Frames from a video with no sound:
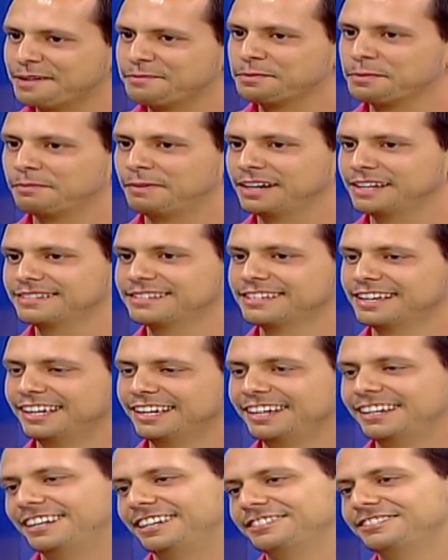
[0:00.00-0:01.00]
mas
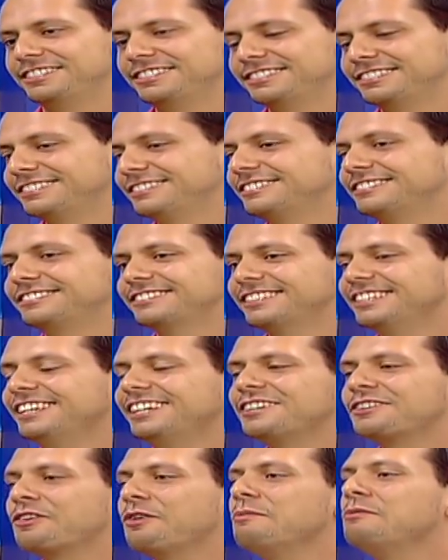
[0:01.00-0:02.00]
a gente. E aí,
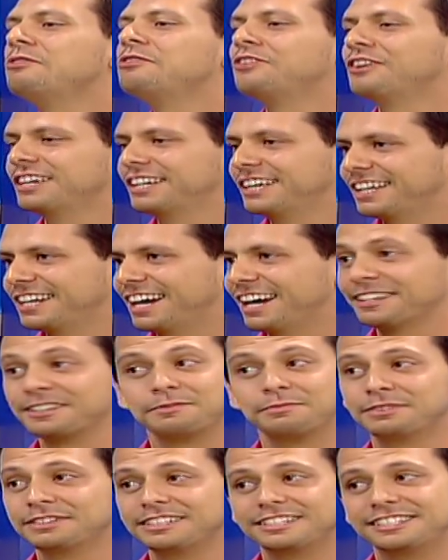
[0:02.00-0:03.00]
como foi criado? E
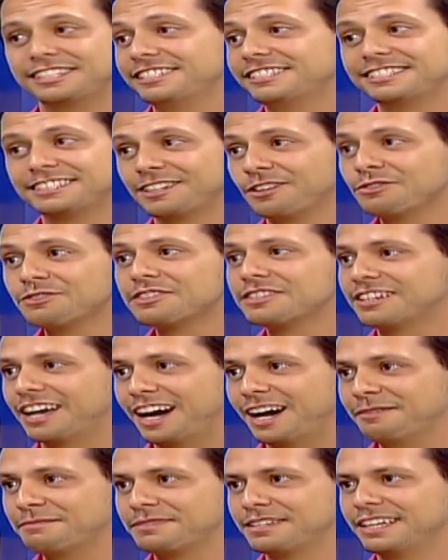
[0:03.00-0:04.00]
muita gente não
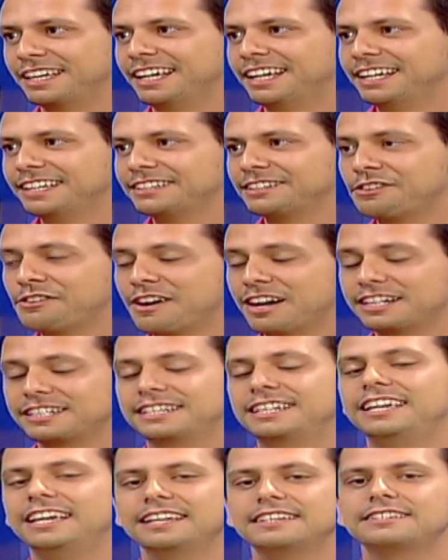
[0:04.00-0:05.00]
sabe. Então, eu acho
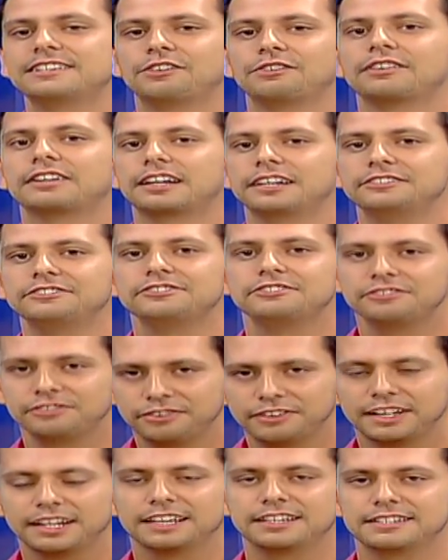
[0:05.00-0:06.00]
que esse é o grande
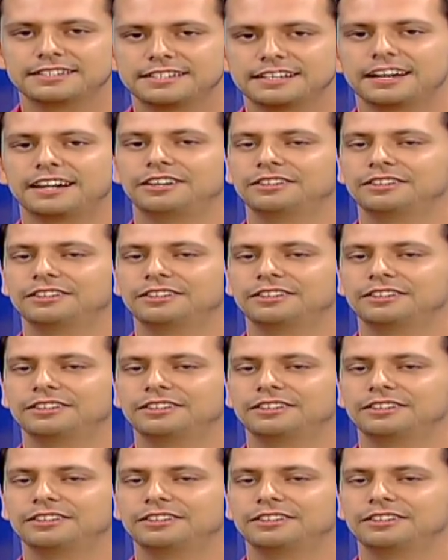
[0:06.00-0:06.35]
diferencial